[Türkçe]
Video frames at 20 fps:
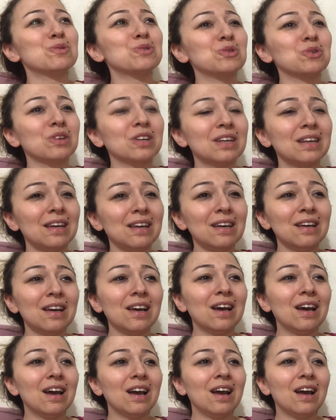Çünkü
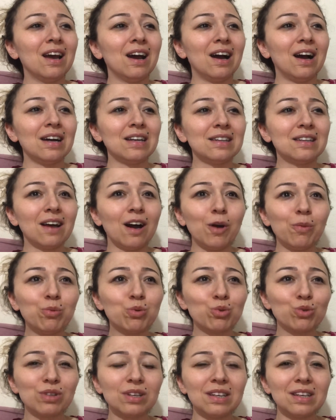hani daha
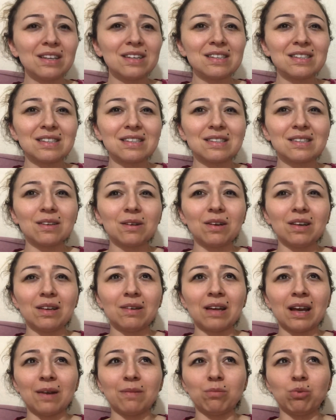buradayız.
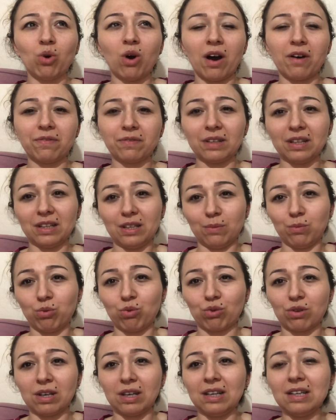Yani bu hafta da
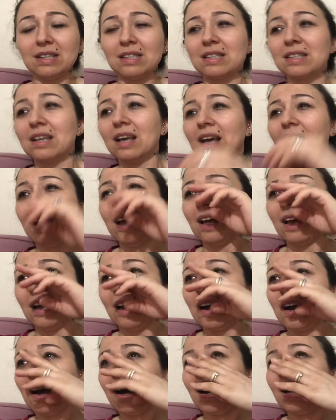buradayız.
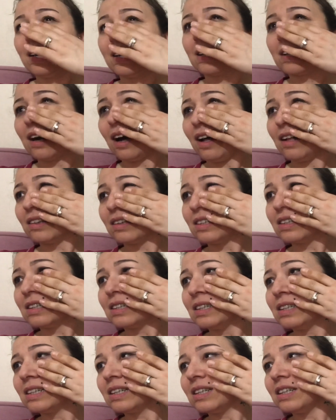Hani
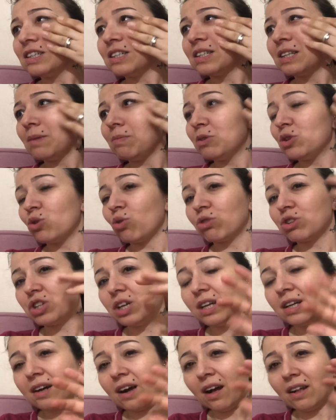kaldırdık işte birçok
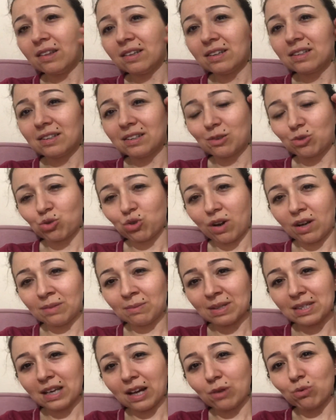şeyi kaldırdık. Şu an
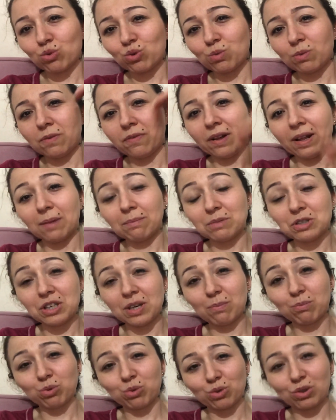mesela üstüme falan bir
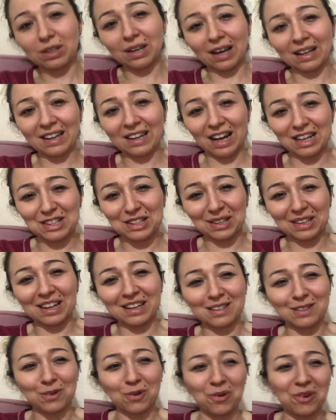şey bulurken gerçekten
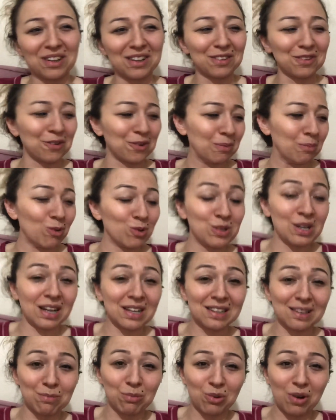zorlanıyorum.
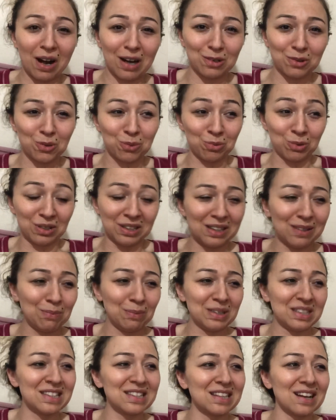Özellikle bu gardırobun
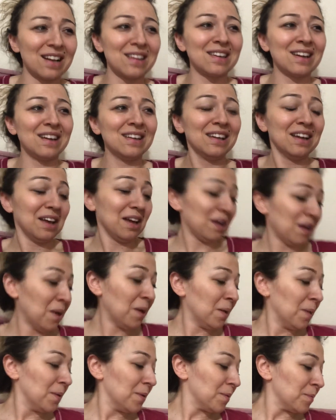gitmesi zaten
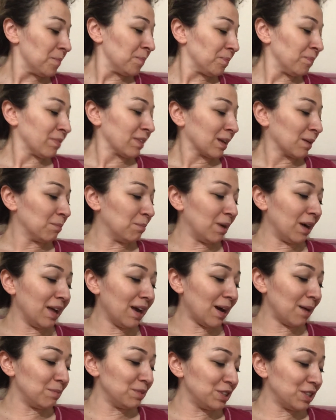
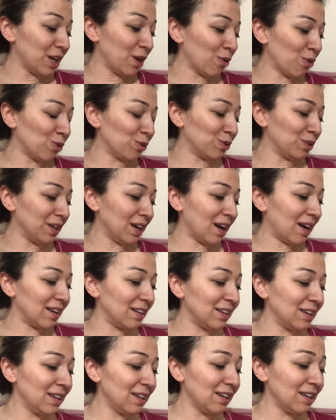bayağı bir şey oldu
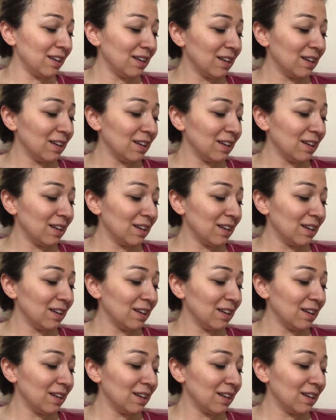yani.